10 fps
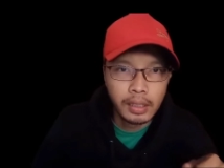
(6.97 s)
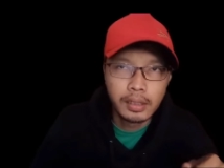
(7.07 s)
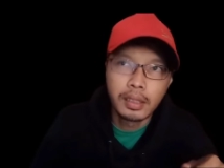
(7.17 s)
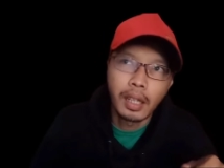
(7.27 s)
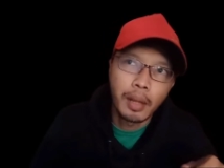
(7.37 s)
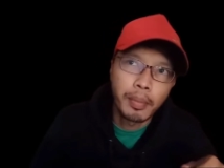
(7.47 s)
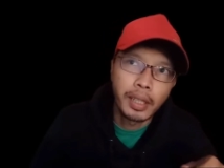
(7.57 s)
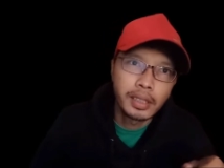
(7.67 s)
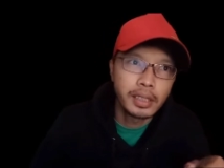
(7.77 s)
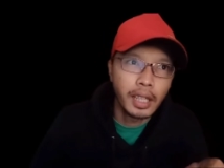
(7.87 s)
Selamat
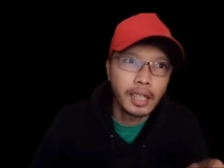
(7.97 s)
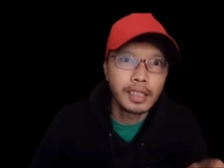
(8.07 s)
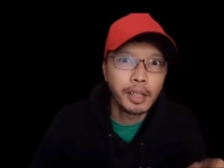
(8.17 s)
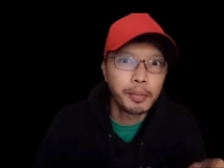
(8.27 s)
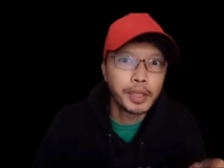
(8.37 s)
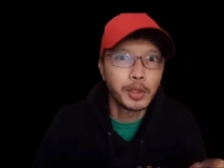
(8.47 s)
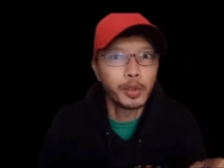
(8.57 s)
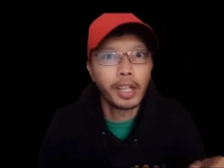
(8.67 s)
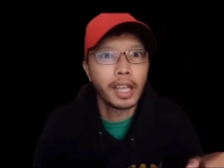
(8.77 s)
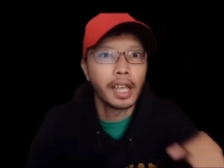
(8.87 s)
siang, selamat
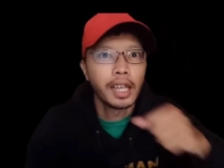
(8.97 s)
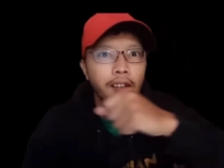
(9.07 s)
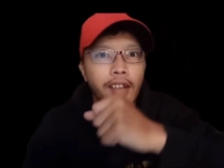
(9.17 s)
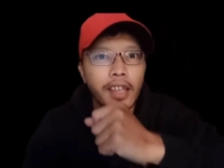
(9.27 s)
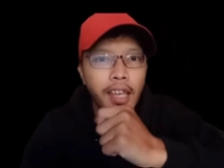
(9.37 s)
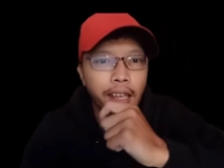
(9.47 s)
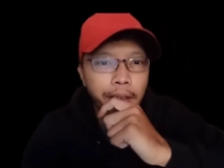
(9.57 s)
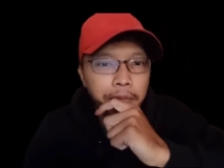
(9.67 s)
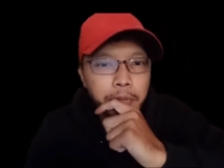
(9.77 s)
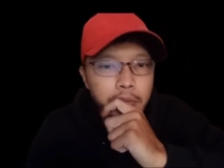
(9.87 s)
sore Oke
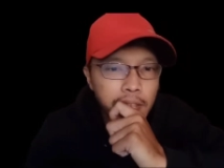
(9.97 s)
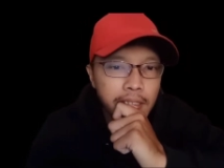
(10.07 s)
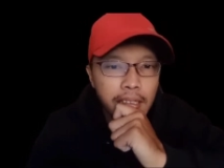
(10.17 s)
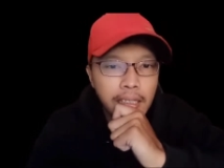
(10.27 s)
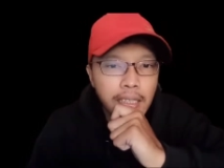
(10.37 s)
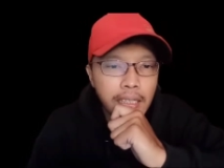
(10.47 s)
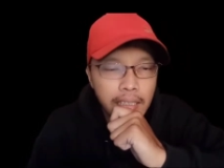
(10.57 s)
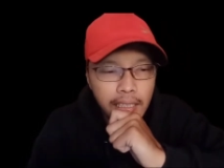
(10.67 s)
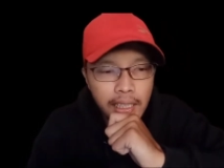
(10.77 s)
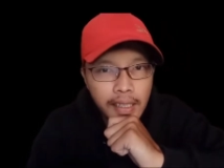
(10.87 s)

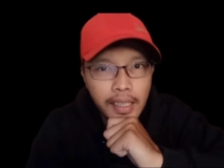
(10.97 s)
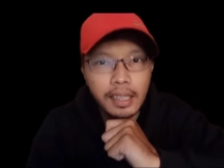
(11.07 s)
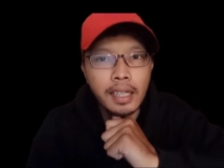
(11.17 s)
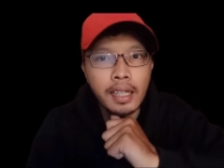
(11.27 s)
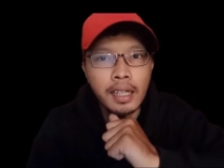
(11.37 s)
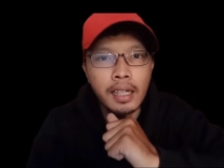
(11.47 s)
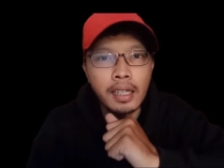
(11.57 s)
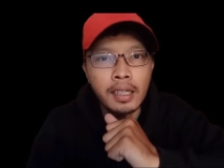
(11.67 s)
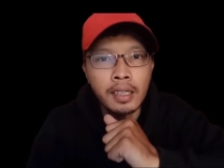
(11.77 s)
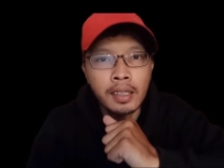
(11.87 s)
Sekarang kita akan
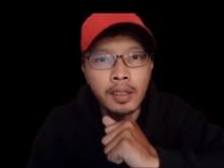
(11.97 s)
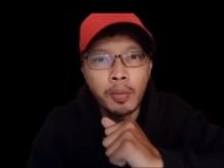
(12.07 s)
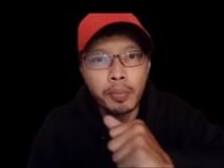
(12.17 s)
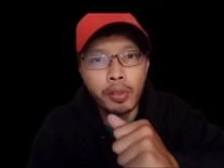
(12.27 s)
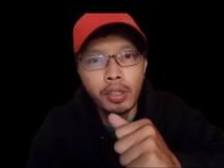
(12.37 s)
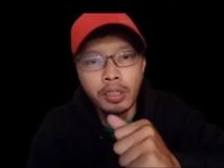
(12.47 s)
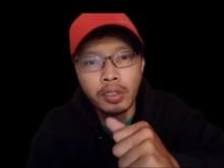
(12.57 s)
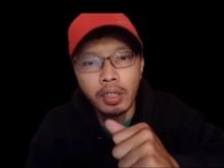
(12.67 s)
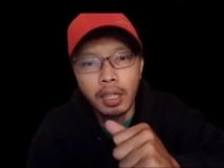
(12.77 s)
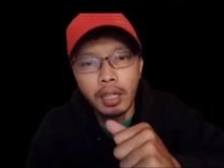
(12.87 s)
ngobrolin
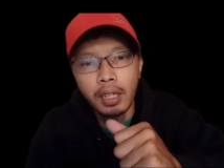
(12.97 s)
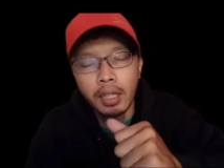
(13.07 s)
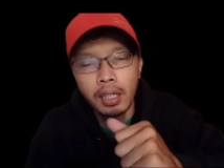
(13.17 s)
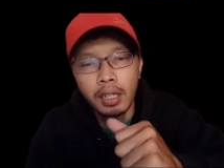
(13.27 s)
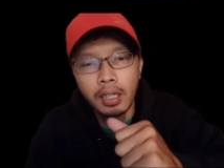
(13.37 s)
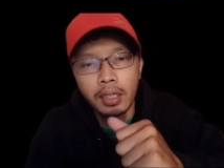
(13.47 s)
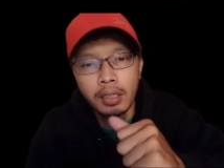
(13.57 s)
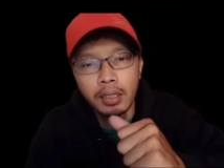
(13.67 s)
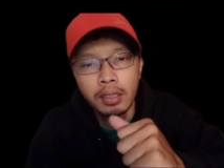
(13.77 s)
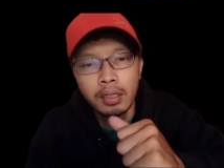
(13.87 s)
soal
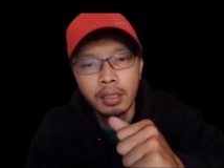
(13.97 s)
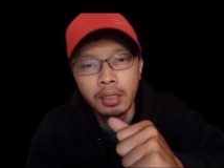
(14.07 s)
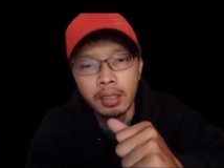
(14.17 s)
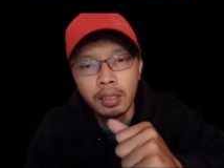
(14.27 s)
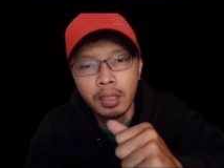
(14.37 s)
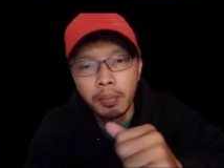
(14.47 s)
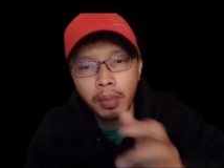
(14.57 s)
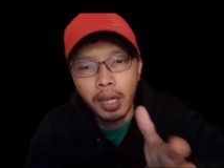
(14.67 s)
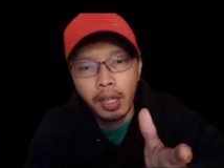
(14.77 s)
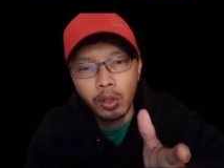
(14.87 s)

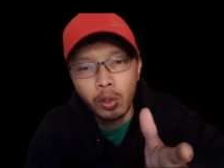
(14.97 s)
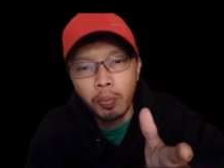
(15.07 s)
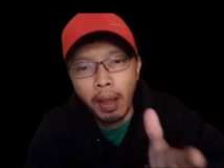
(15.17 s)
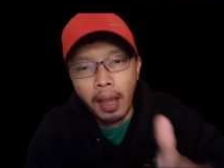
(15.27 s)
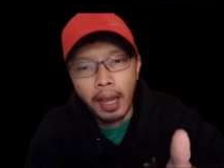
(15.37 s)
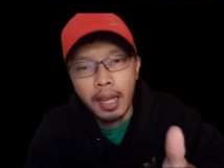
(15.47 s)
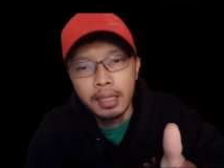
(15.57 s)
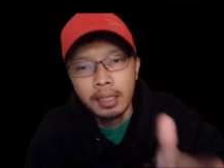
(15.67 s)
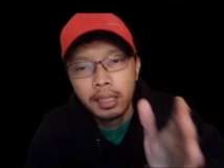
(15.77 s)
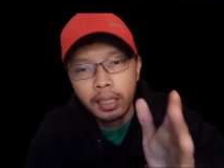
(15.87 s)
Pengaruh pakan
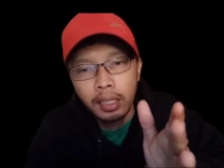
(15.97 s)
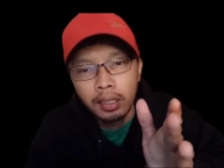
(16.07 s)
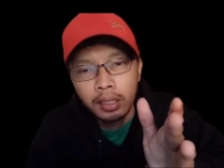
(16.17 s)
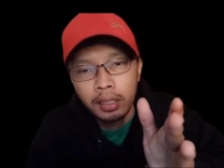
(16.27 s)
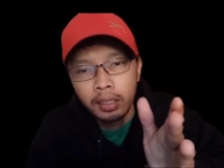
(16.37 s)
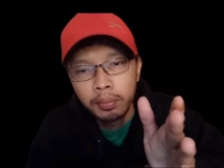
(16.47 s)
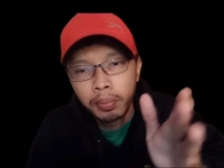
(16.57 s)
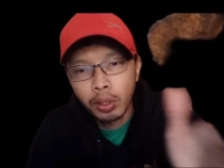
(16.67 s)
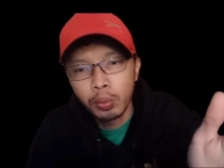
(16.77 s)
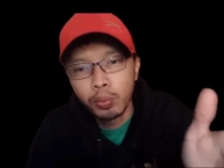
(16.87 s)
dengan
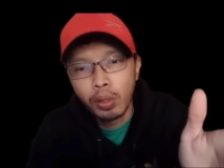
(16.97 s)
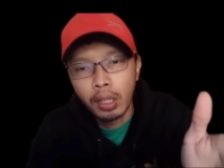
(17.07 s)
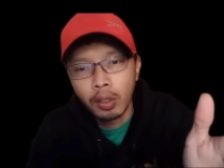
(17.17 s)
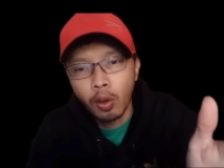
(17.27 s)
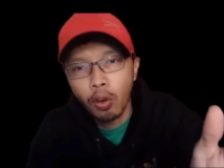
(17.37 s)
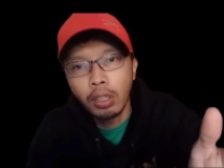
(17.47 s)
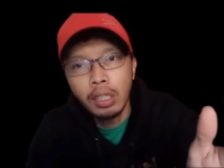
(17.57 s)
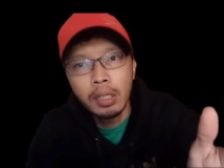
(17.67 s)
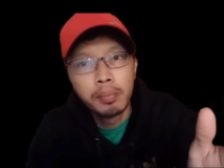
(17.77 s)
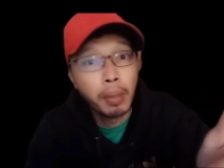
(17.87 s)
pertumbuhan koi
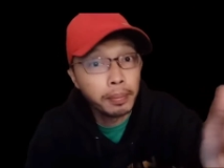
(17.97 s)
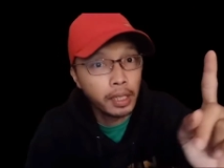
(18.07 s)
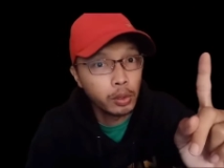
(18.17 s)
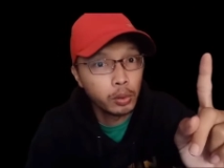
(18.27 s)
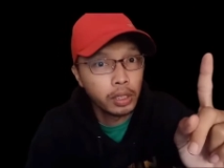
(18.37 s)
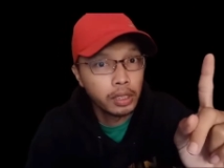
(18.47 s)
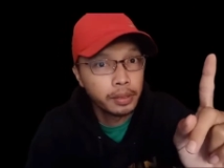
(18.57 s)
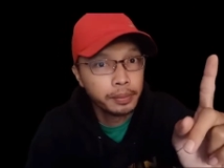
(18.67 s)
bab 1 ya